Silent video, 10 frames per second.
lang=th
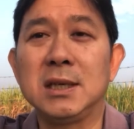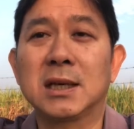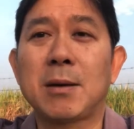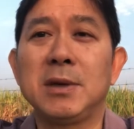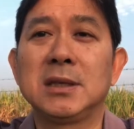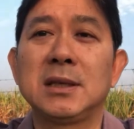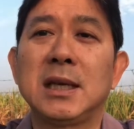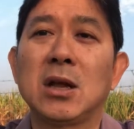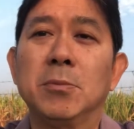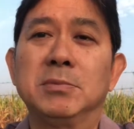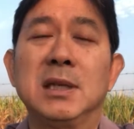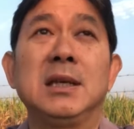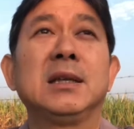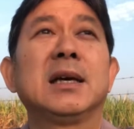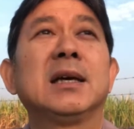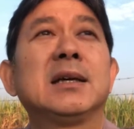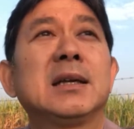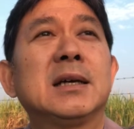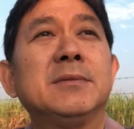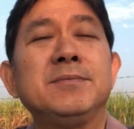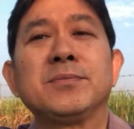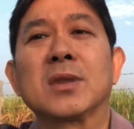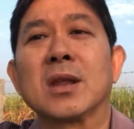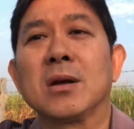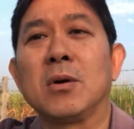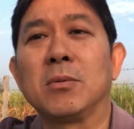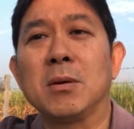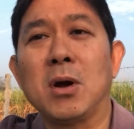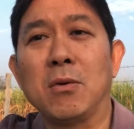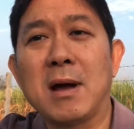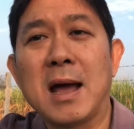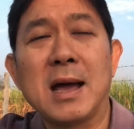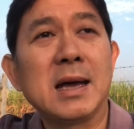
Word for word: นะครับ Internet of Things เนี่ยนะผมก็มองว่า